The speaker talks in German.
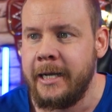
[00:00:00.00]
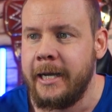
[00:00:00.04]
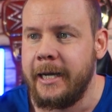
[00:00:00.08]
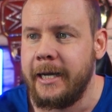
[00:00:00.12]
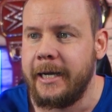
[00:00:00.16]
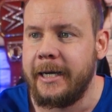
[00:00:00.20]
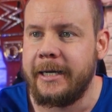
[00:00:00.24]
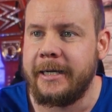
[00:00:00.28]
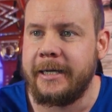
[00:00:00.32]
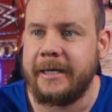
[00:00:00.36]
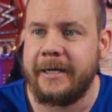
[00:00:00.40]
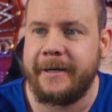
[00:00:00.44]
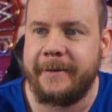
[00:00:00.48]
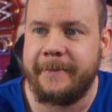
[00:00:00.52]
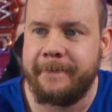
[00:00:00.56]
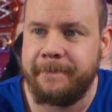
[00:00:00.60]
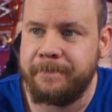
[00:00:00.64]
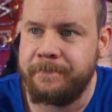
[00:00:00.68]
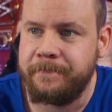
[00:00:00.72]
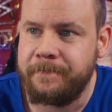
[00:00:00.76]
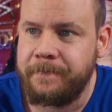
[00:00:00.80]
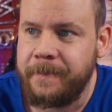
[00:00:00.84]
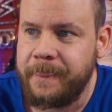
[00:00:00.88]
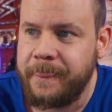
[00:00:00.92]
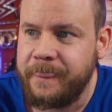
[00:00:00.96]

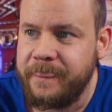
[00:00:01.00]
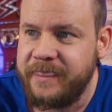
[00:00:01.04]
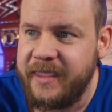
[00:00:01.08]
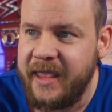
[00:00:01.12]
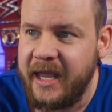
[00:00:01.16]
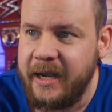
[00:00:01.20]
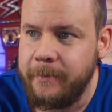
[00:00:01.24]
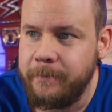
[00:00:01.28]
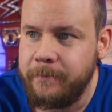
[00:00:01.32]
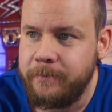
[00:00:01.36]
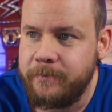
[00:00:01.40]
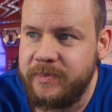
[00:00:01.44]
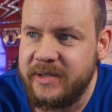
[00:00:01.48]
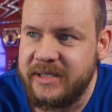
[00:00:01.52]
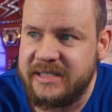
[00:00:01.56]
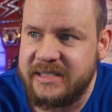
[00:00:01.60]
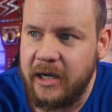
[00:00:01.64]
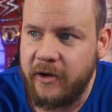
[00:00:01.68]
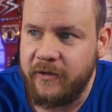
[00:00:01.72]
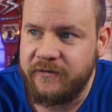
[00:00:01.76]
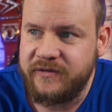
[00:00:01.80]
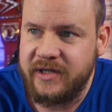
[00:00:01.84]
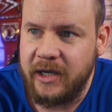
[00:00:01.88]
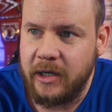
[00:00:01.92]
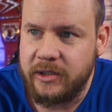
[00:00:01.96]
Ähm, denn bis
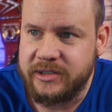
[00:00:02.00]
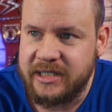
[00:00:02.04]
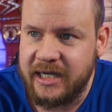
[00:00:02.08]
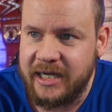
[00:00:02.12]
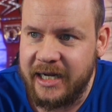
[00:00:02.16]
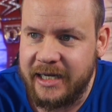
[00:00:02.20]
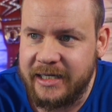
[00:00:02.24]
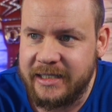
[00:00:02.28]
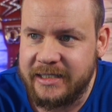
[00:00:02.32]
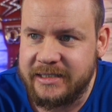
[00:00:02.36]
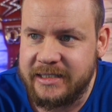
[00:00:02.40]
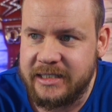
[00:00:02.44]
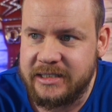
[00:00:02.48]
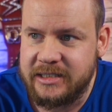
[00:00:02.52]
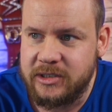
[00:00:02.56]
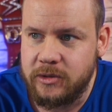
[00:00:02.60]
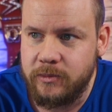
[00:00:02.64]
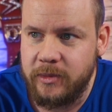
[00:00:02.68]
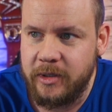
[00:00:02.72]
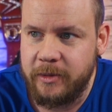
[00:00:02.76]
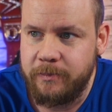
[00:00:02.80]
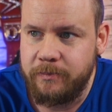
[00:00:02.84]
auf die Auseinandersetzung mit